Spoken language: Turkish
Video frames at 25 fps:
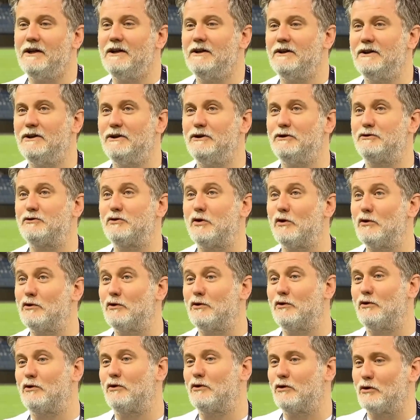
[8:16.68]
e, çok
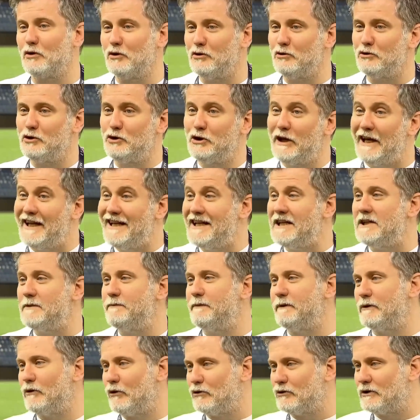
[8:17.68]
e,
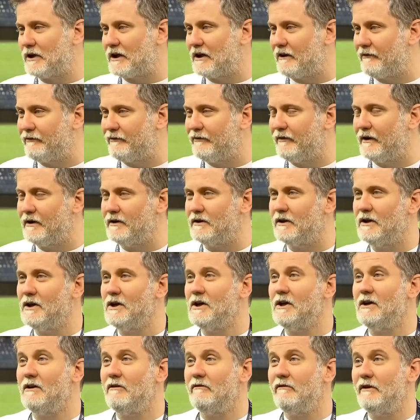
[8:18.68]
geniş bir ön taraf var
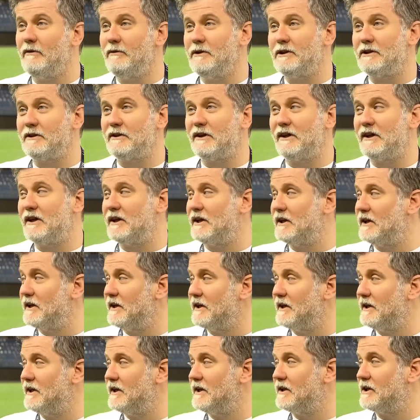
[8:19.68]
ve bir
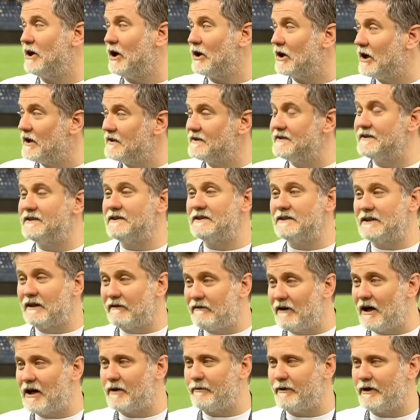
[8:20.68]
e, kararsızlık
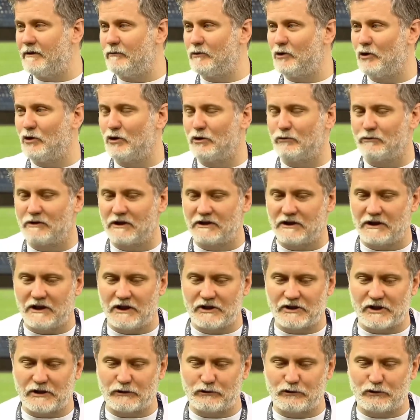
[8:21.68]
da var benim gördüğüm kadarıyla
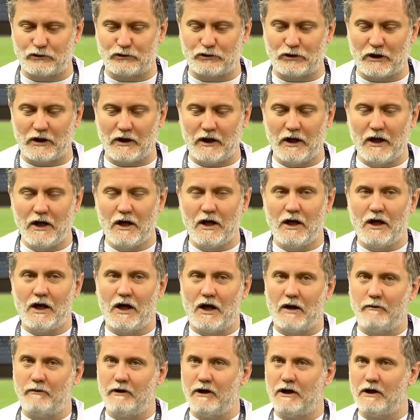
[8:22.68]
Jesus'ta.
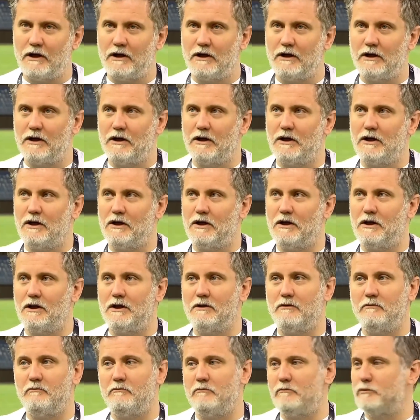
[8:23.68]
Ama e,
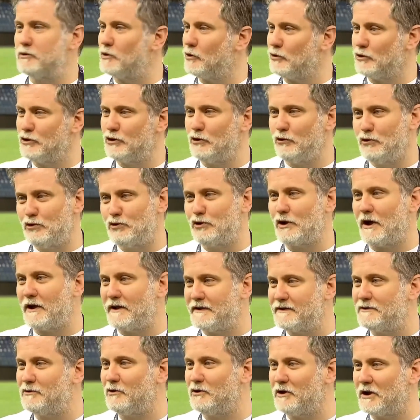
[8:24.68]
sonuçta 3
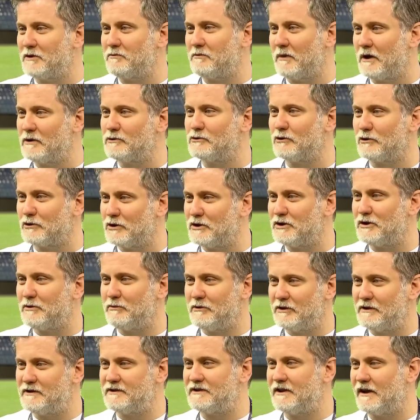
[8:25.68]
tanesini oynatmak zorunda işte
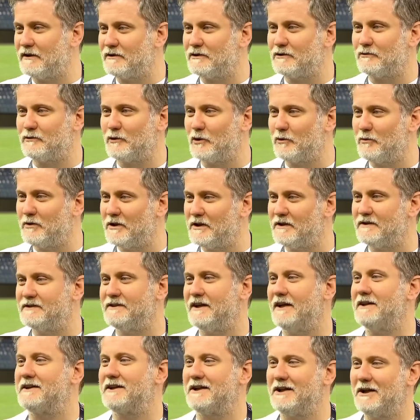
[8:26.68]
birini santrfor, birini
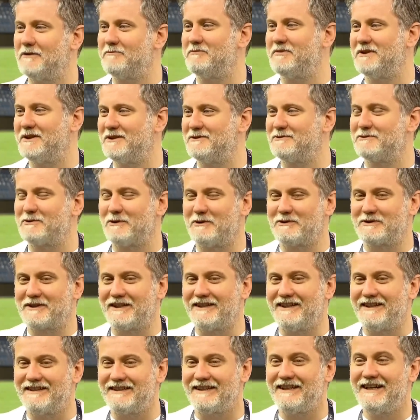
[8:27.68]
sağ kanat, birini sol
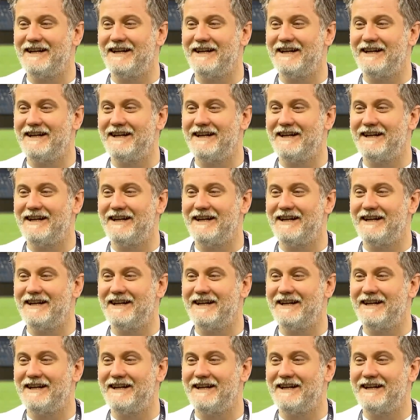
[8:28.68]
kanat